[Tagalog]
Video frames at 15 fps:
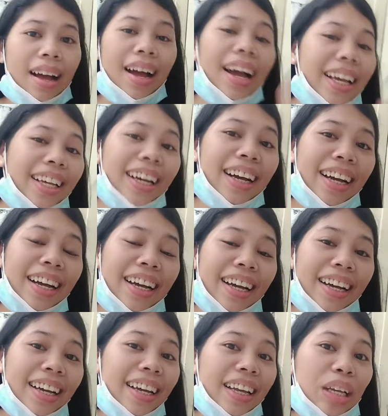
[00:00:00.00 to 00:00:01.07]
Hi
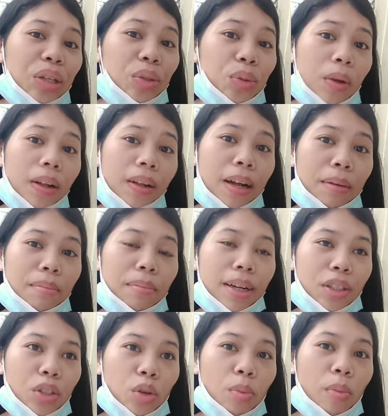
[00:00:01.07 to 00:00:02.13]
guys! Welcome
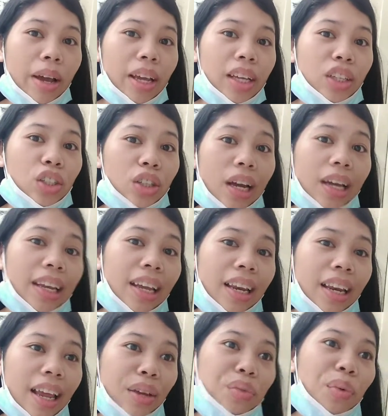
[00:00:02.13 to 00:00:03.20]
back to my channel
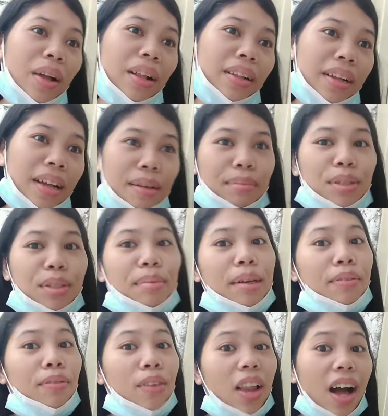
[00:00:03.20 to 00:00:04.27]
and welcome to
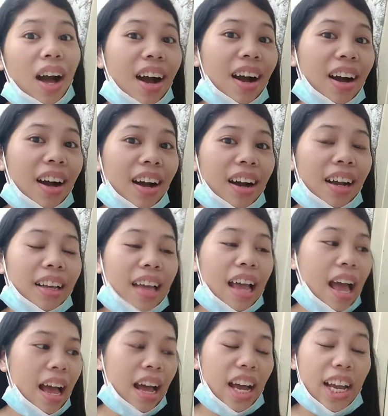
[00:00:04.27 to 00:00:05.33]
my vlog.
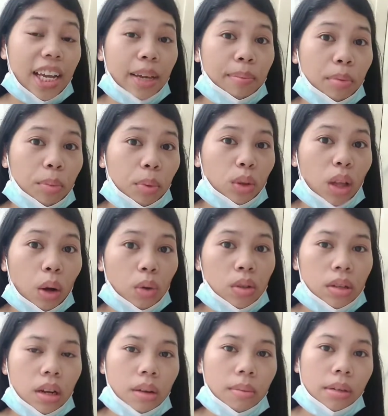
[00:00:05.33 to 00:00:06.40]
Ayan, pupunta ako
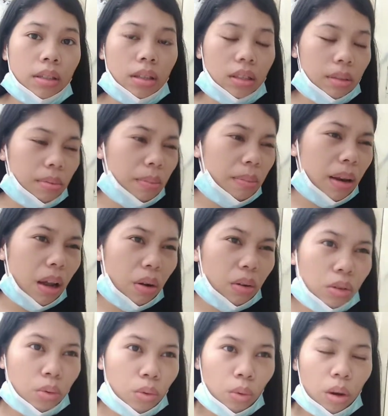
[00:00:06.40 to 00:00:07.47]
sa labas kasi bibila
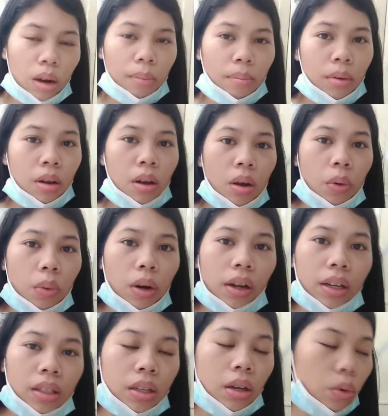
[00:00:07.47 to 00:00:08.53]
ako ng ulam. Wala
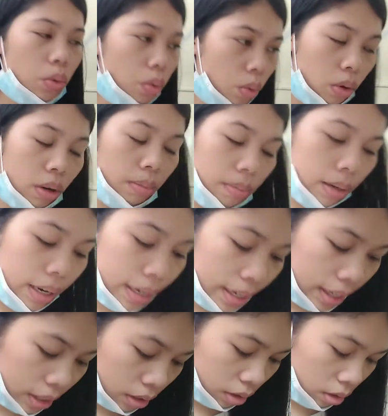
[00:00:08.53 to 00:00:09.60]
kasi akong ulam
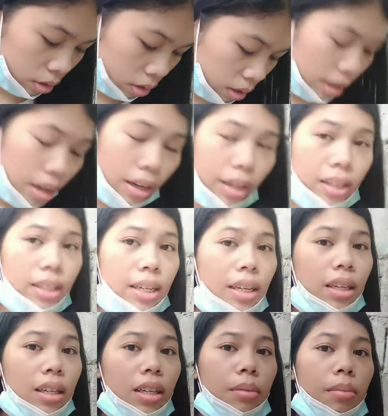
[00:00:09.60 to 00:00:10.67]
guys. Kasi
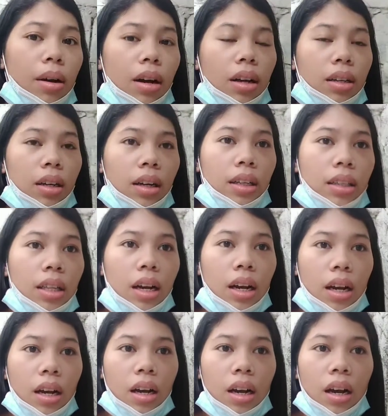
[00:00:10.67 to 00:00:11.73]
nga, diba, kada
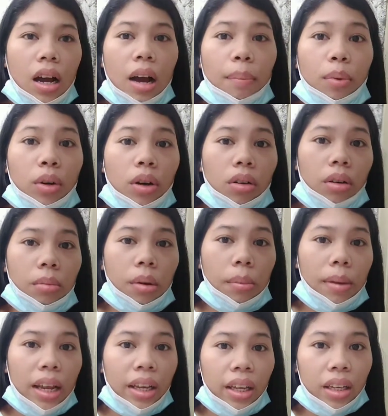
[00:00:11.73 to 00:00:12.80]
hapon ako na
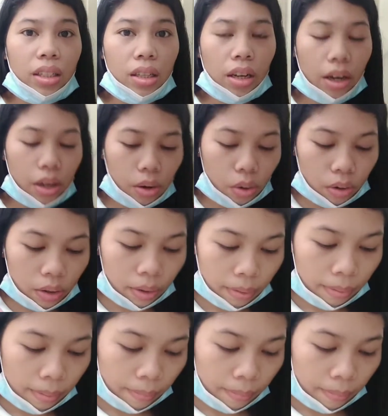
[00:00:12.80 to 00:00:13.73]
mamalingit kasi ngayon.